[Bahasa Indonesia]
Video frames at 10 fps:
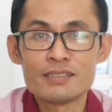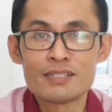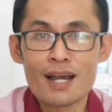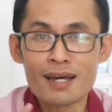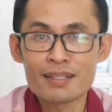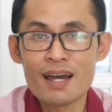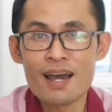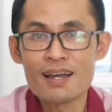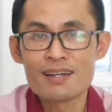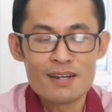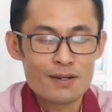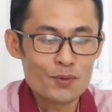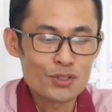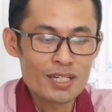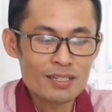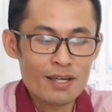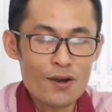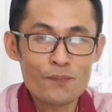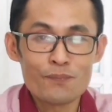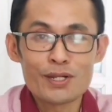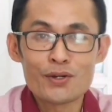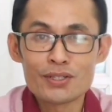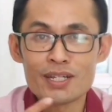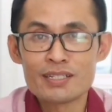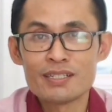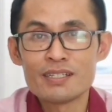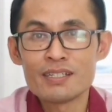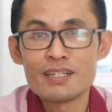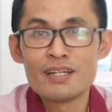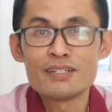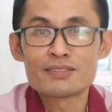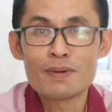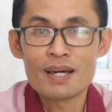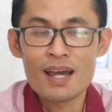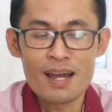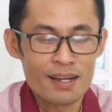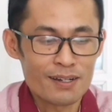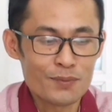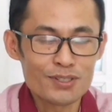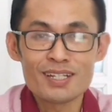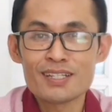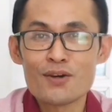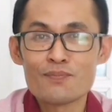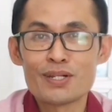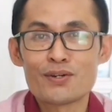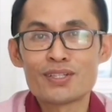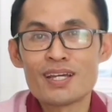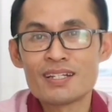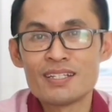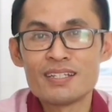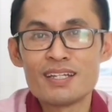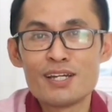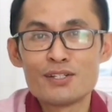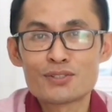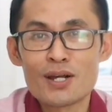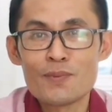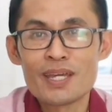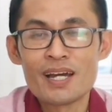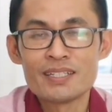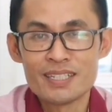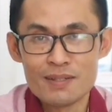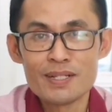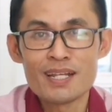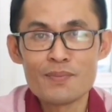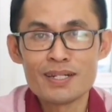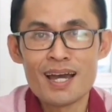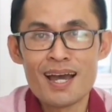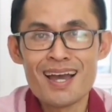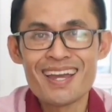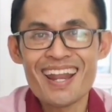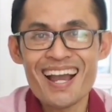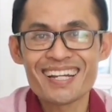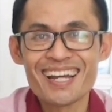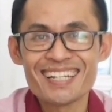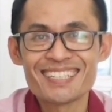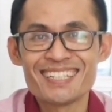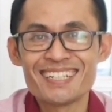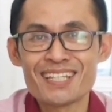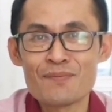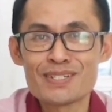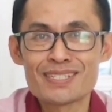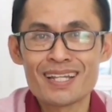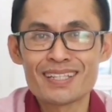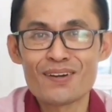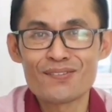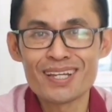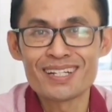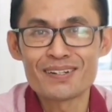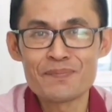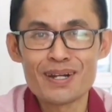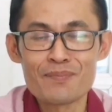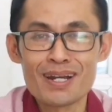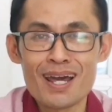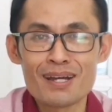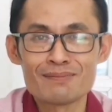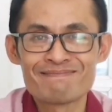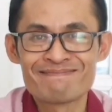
Jakarta, kemudian tahun berikutnya di Semarang, kemudian tahun berikutnya di Surabaya. Jadi pindah-pindah, enak ya. Jadi kita bisa traveling kemana-mana.